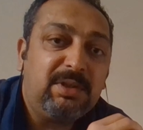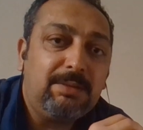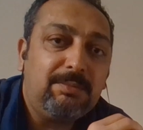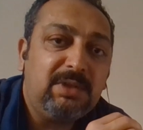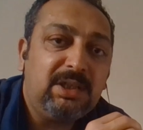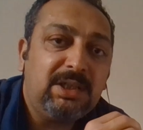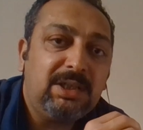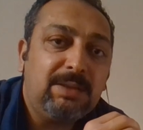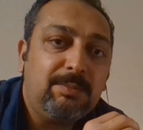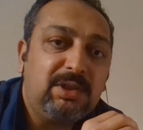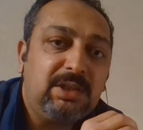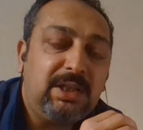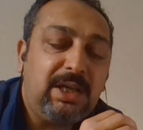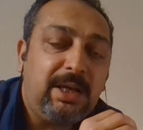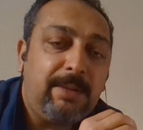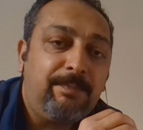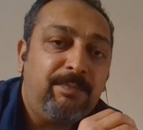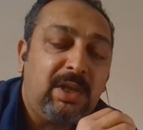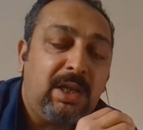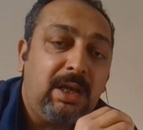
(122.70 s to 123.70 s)
bizim
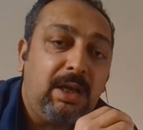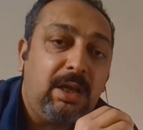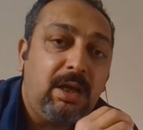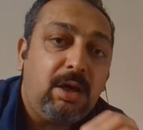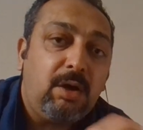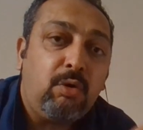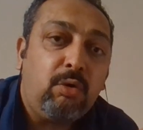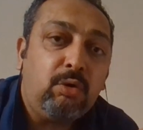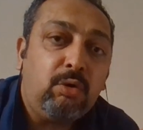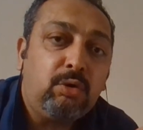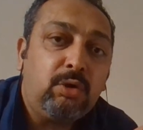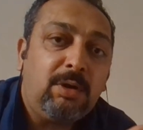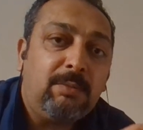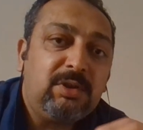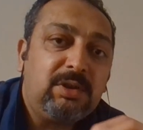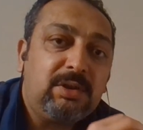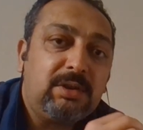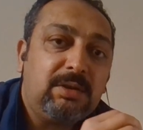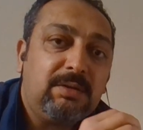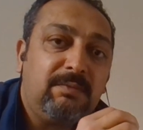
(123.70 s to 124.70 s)
ligimizde
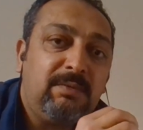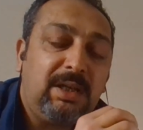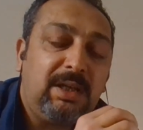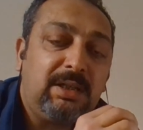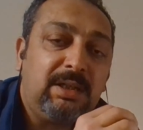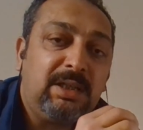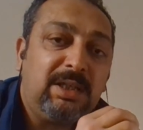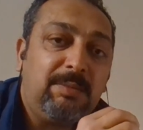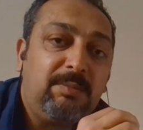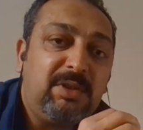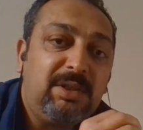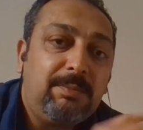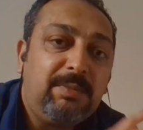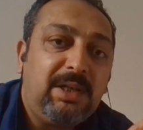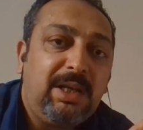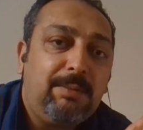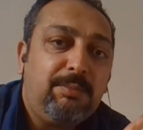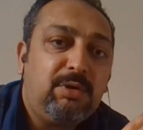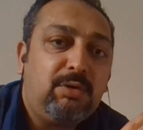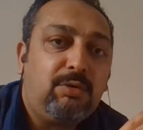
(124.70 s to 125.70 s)
oynamış ve ligimizi
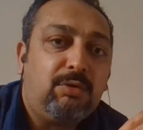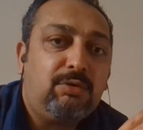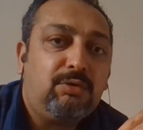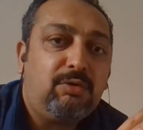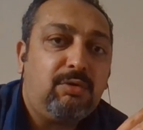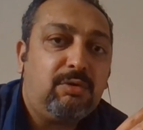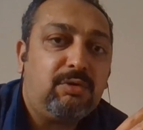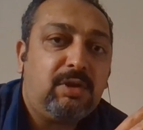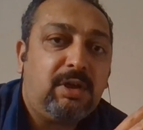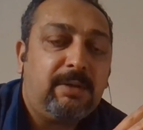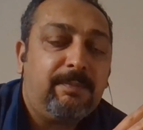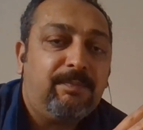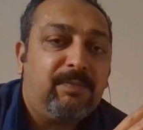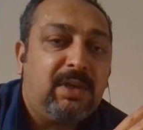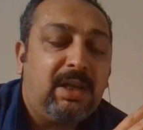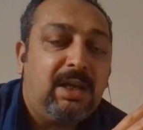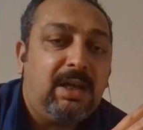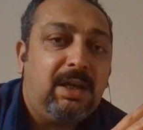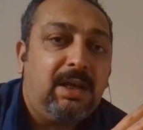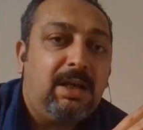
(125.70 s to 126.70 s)
bilen bir oyuncu olacak.
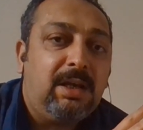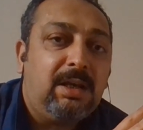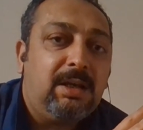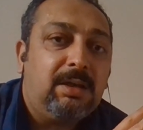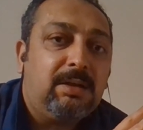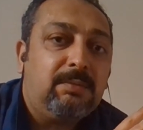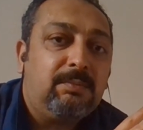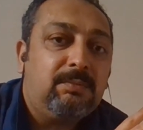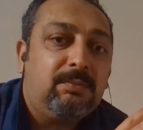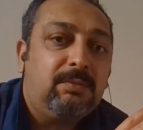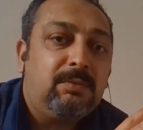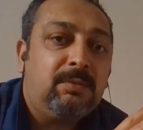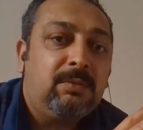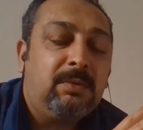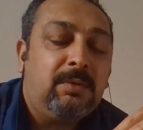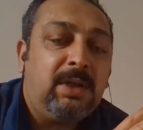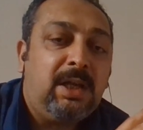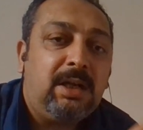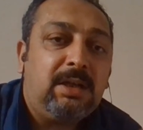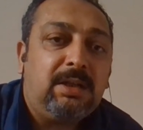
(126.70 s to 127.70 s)

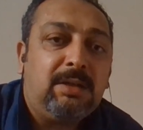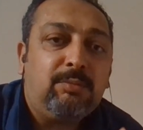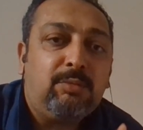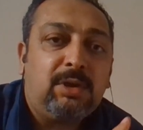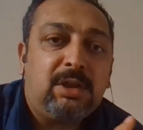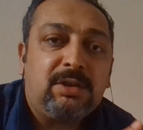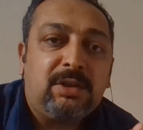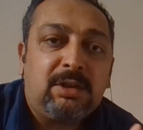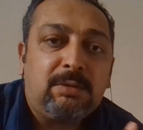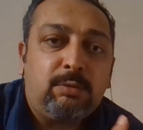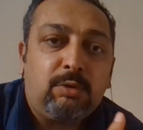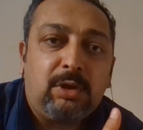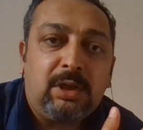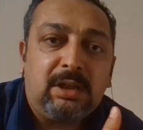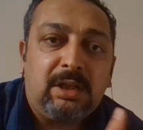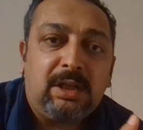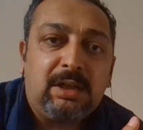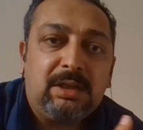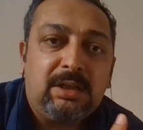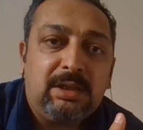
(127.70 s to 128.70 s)
Nereden bulacağız bu
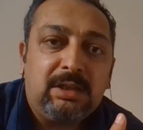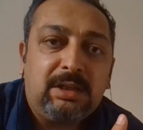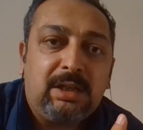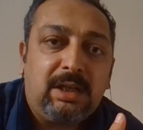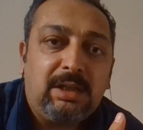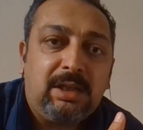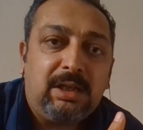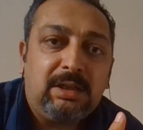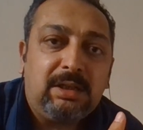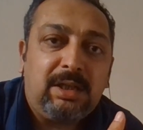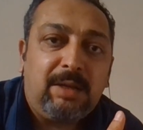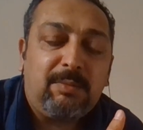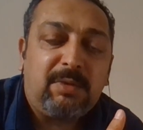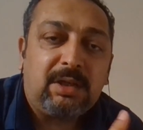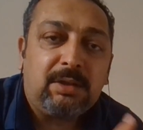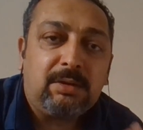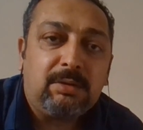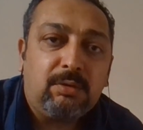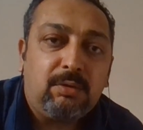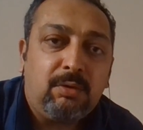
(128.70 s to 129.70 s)
kadar kriterleri
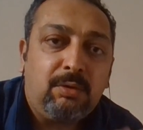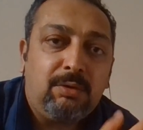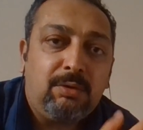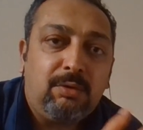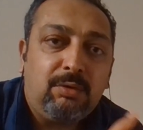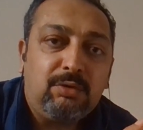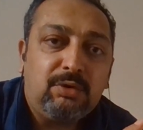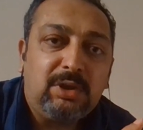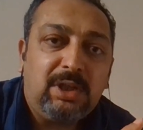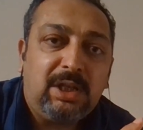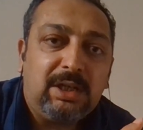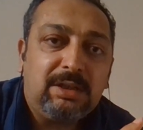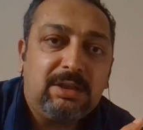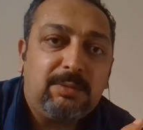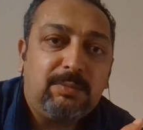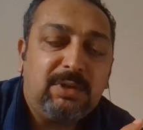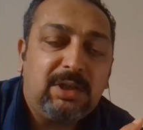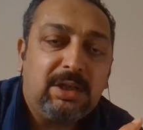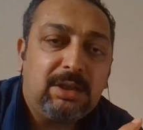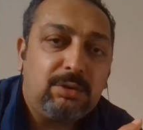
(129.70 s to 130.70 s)
demeyin. Öyle oyuncuların
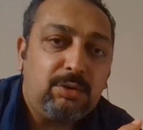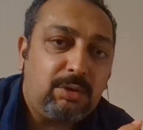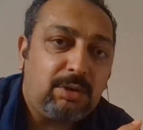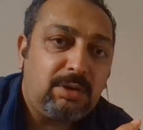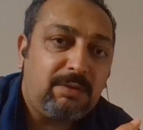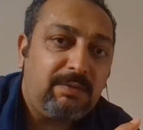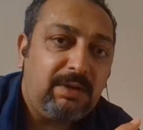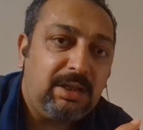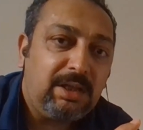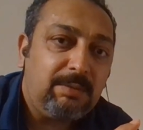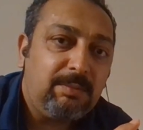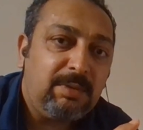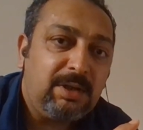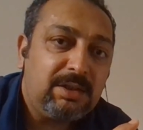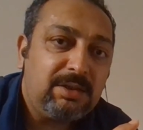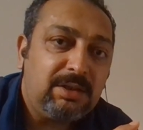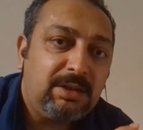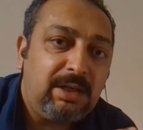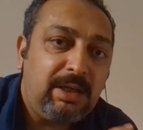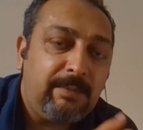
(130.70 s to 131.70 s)
ismi geçiyor ki
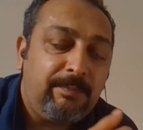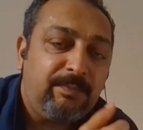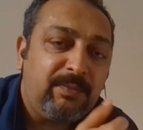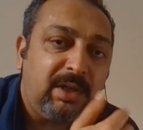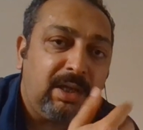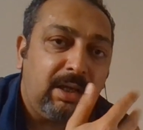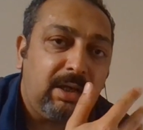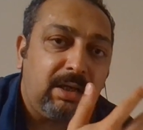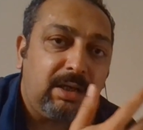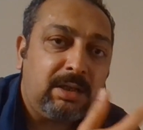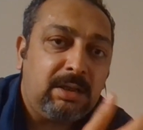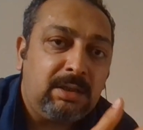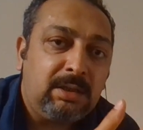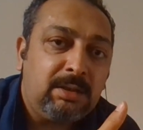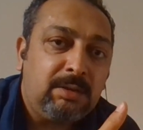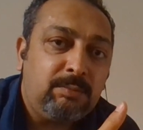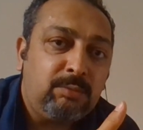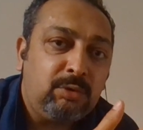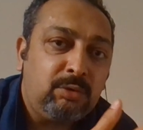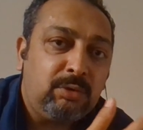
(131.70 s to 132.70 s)
Fenerbahçe'de. E,
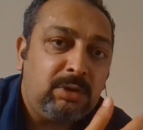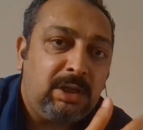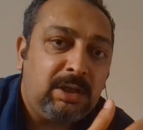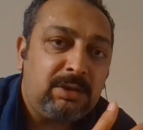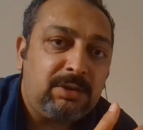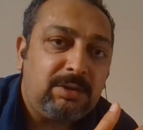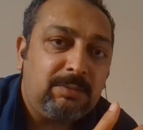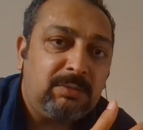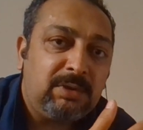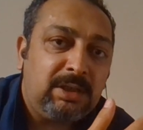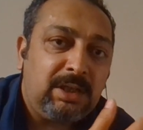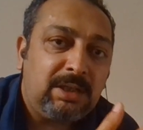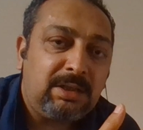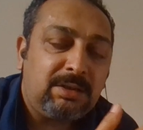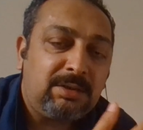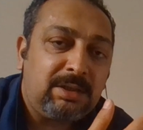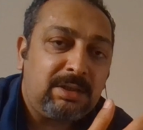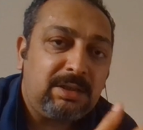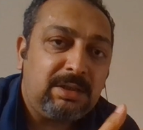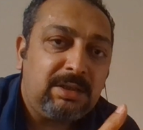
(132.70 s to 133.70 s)
bunları şimdi
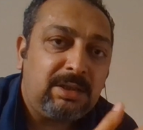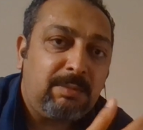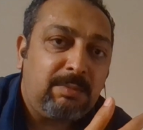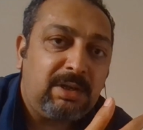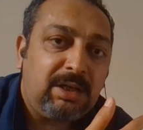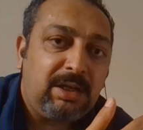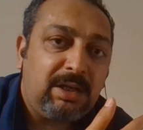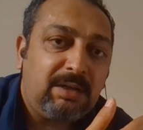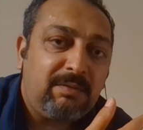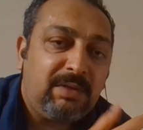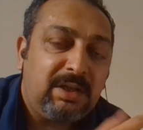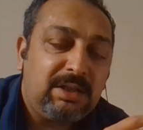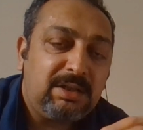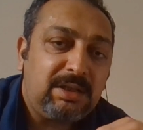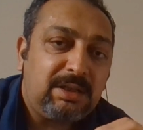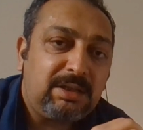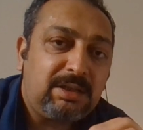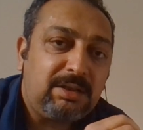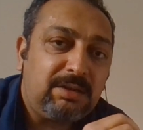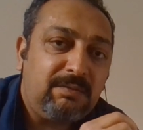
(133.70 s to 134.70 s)
yazınca siz de bana hak
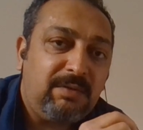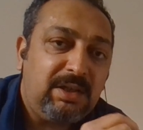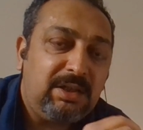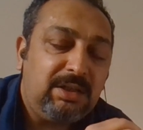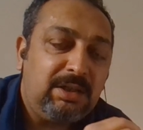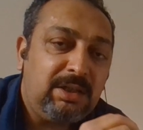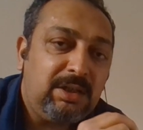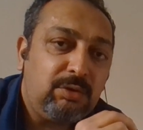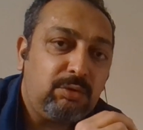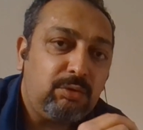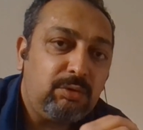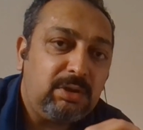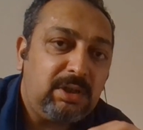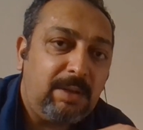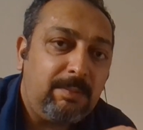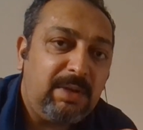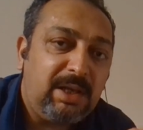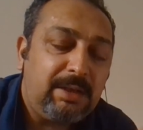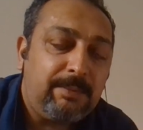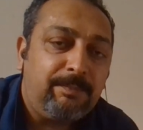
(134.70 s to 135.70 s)
vereceksiniz. Ve yine şunu
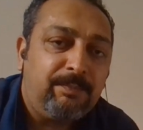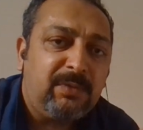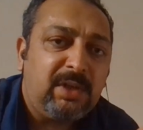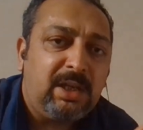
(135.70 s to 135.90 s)
da ben